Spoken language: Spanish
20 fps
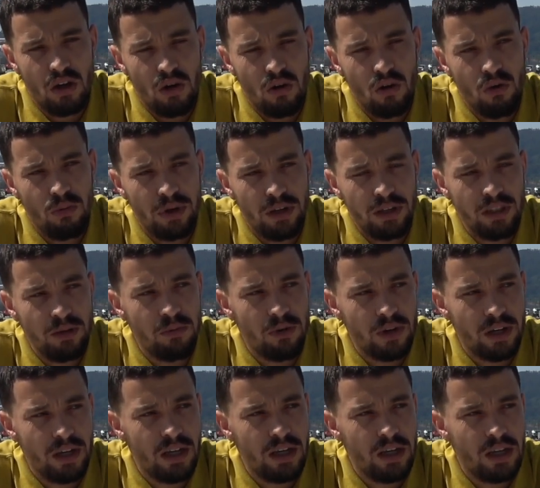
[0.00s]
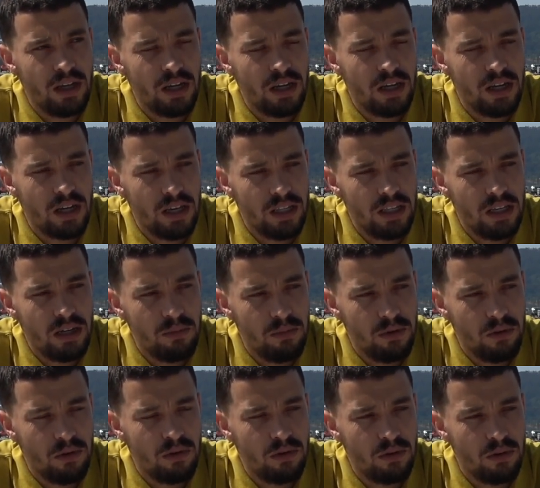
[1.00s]
los objetivos que,
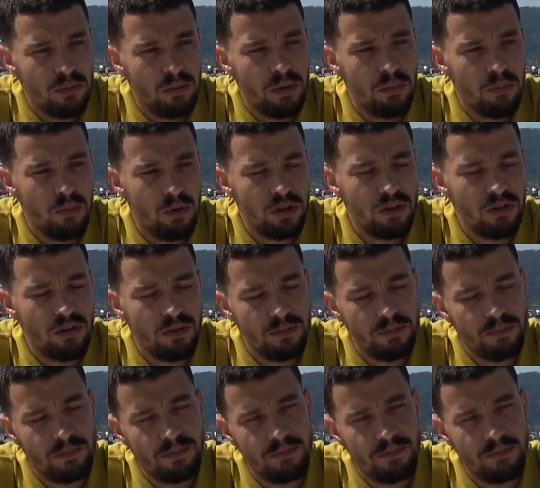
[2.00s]
tenemos puestos.